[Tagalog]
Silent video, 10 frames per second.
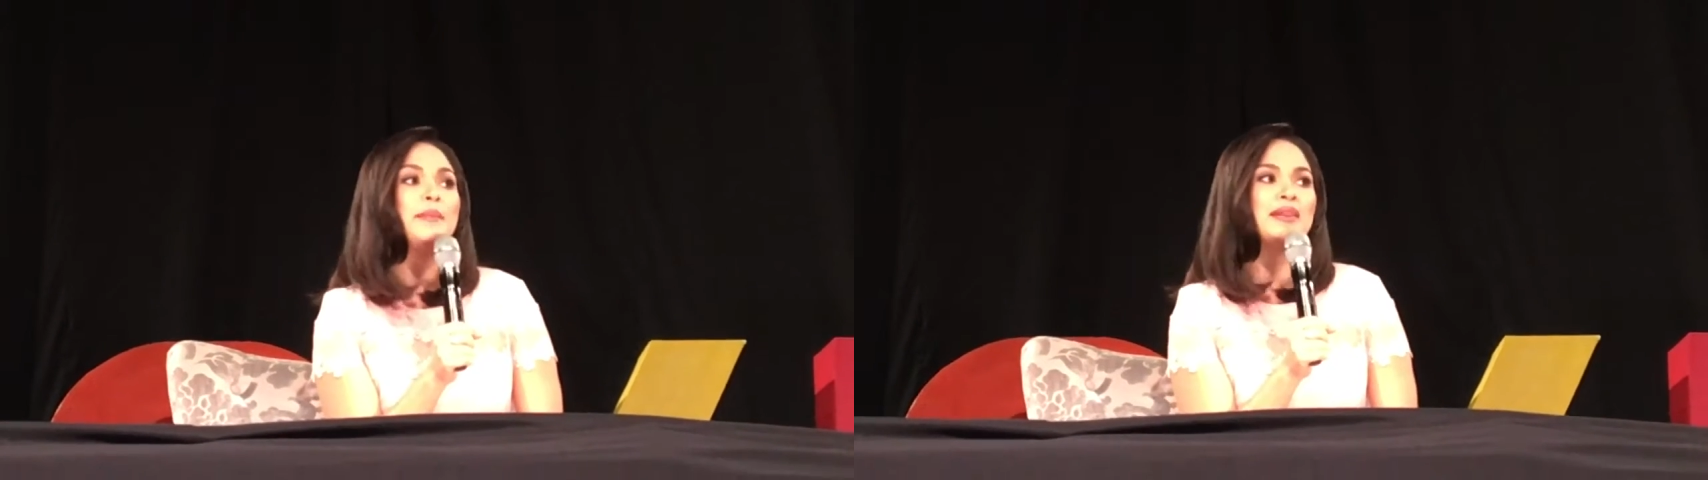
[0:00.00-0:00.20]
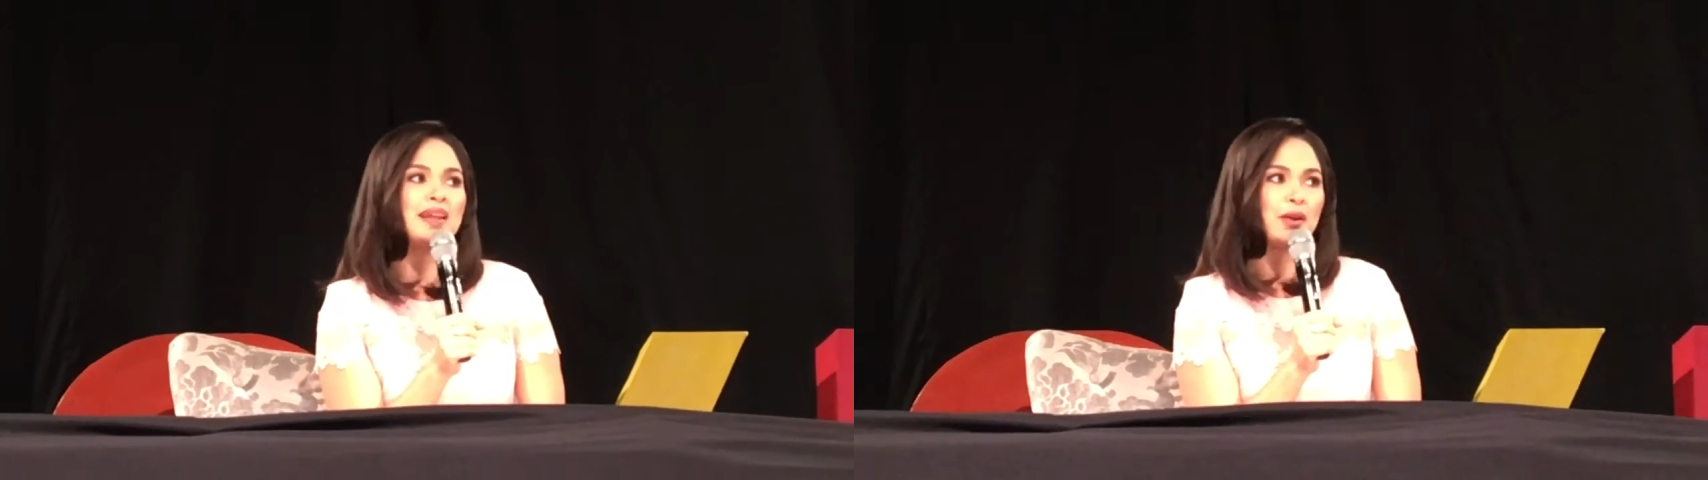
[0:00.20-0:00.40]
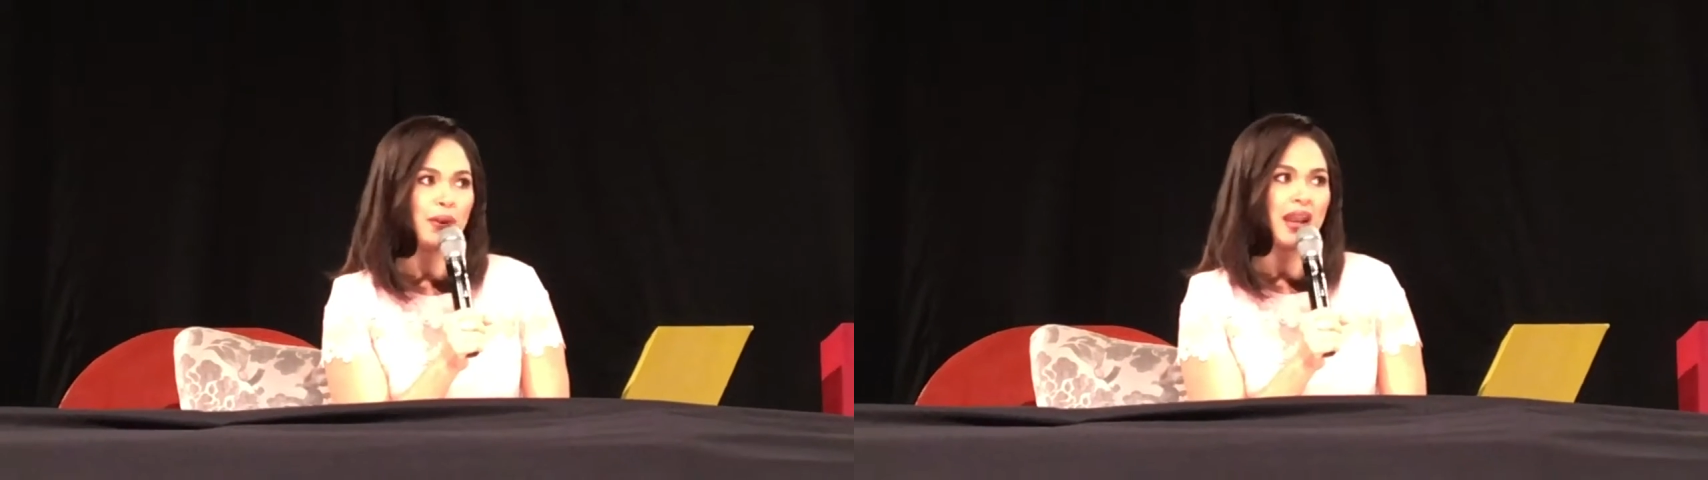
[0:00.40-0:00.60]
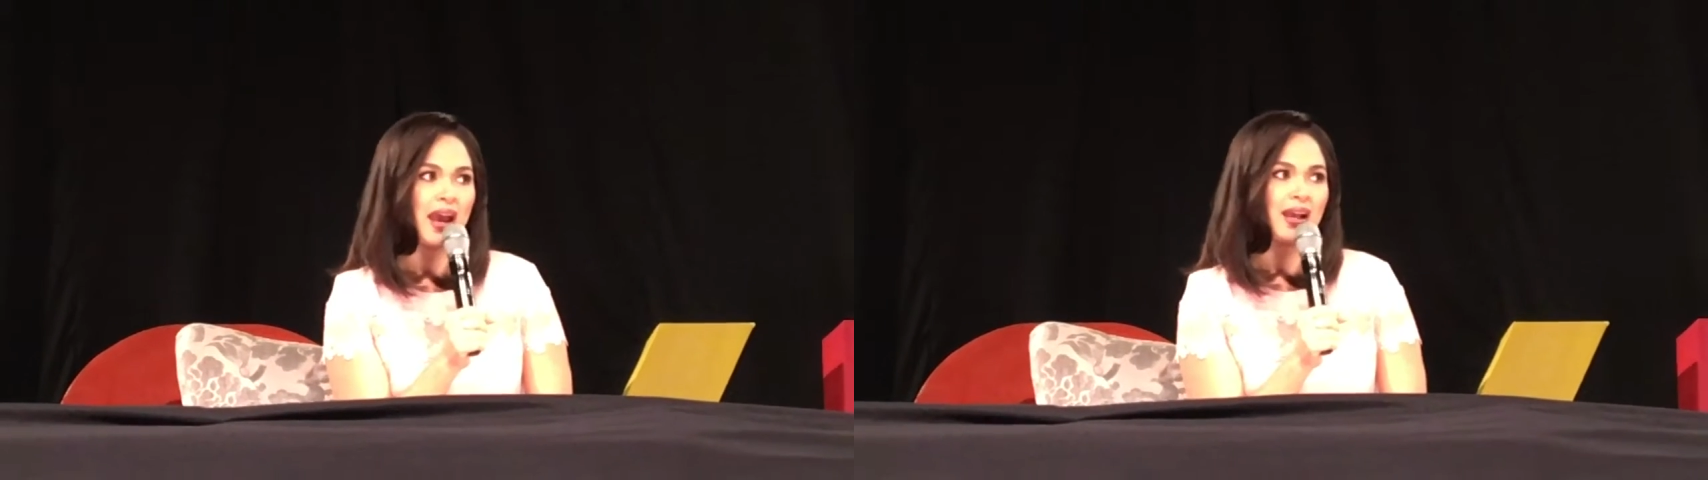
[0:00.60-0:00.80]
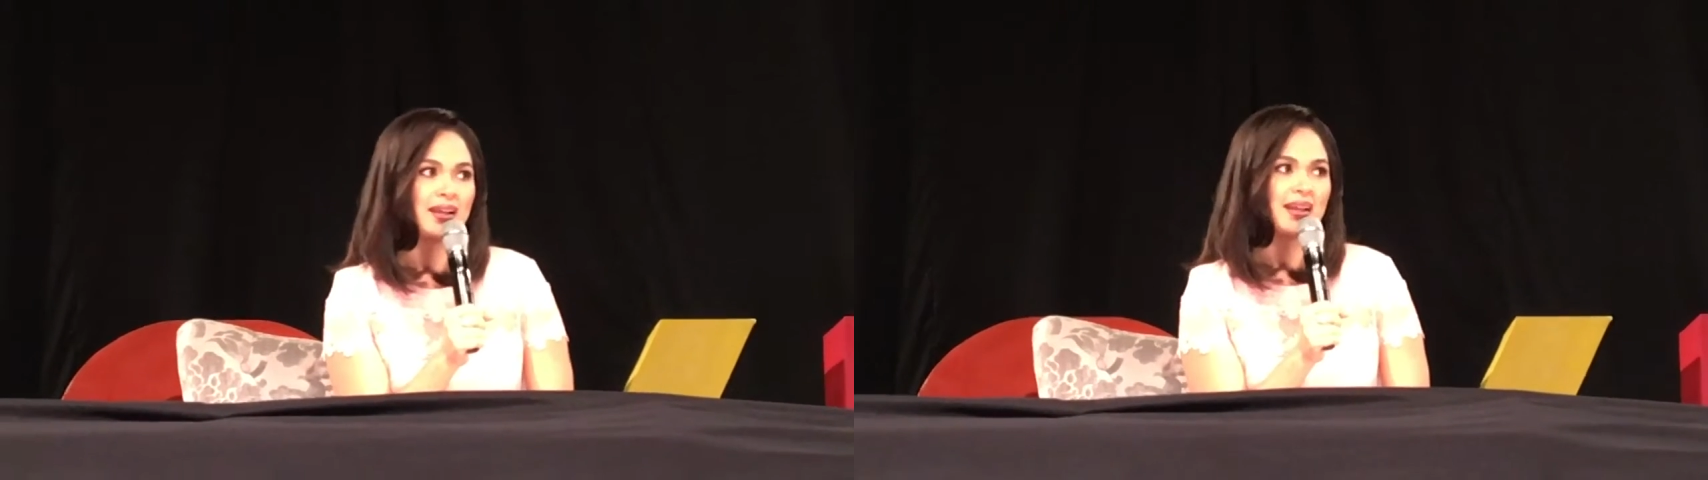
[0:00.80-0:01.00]
kaming dalawa
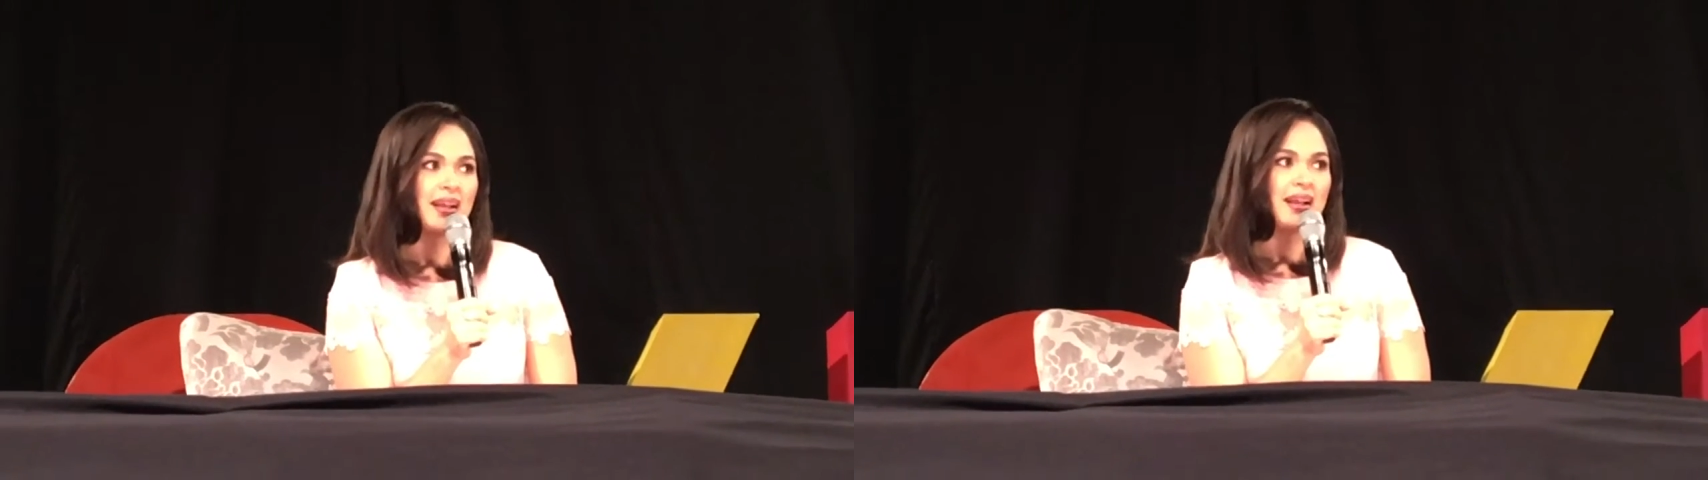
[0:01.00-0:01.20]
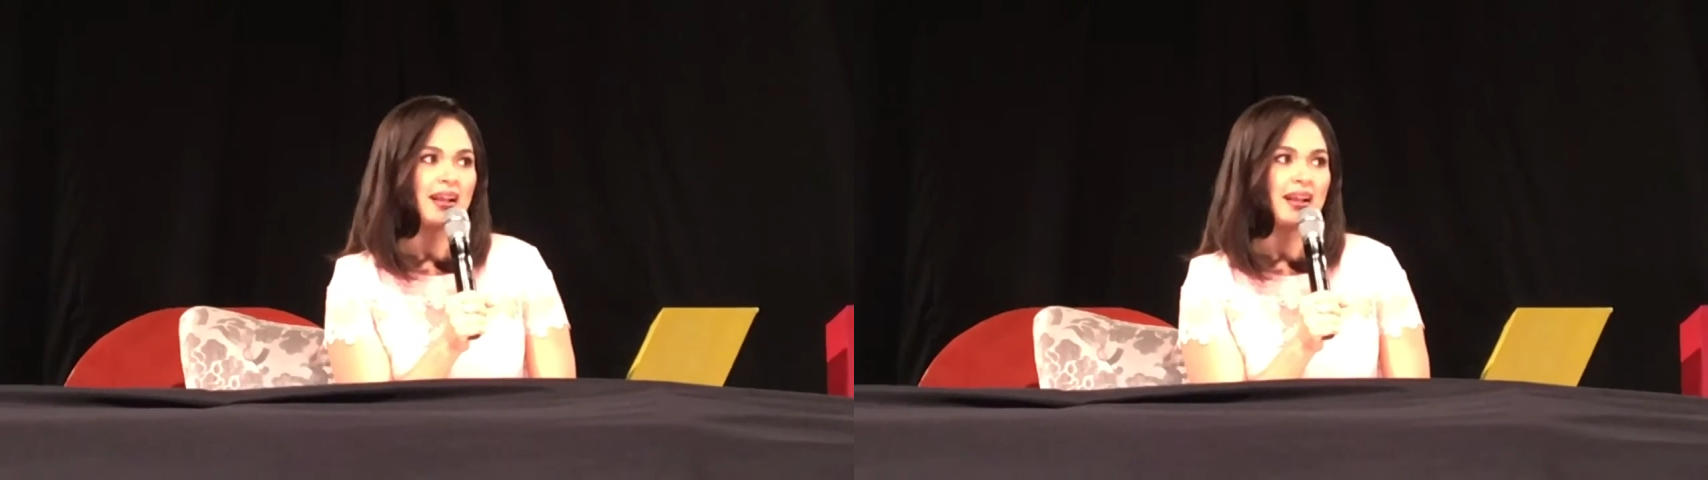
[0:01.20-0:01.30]
lang.